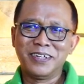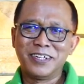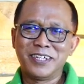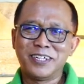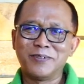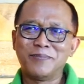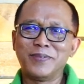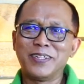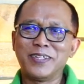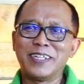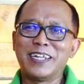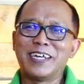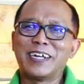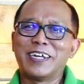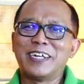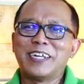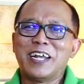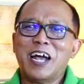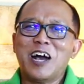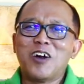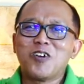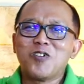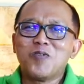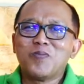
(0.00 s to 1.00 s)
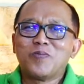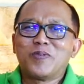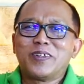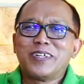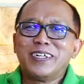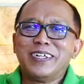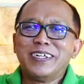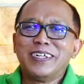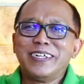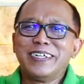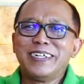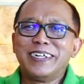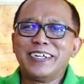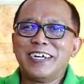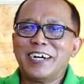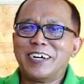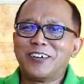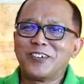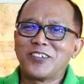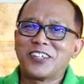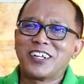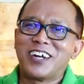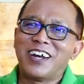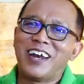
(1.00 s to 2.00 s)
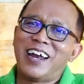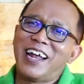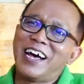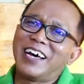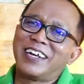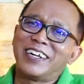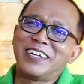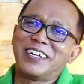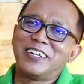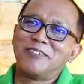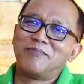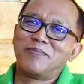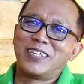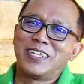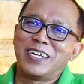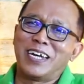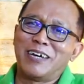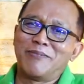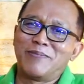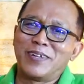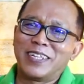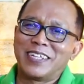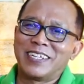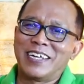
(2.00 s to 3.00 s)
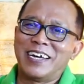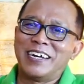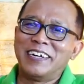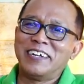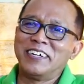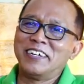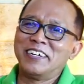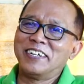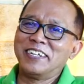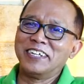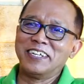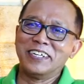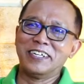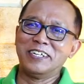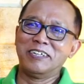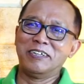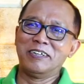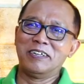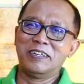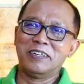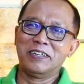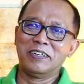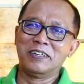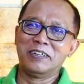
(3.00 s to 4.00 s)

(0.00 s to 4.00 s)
Sementara Yakub sendiri harus lari menyelamatkan diri,